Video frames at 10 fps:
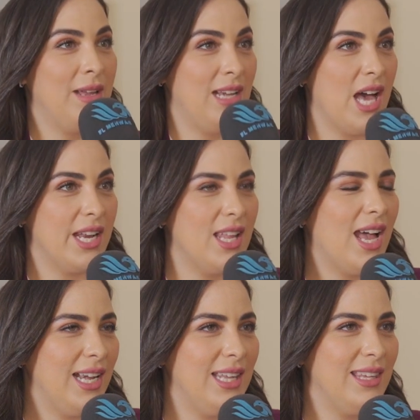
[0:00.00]
اللي عرضها
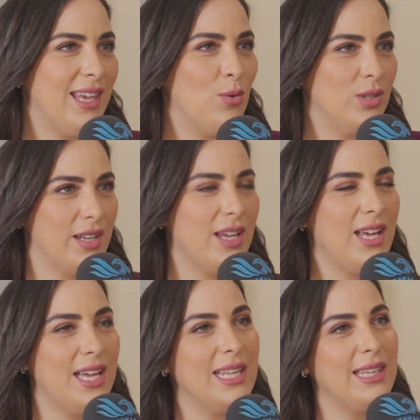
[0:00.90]
عليكي او آه.
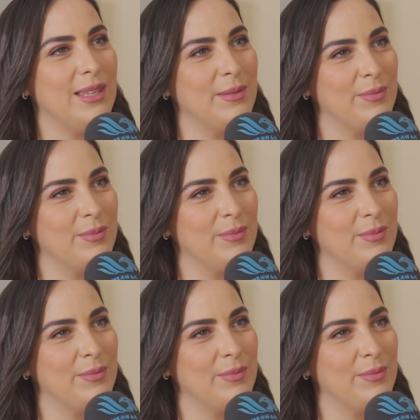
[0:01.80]
اقترحها عليكي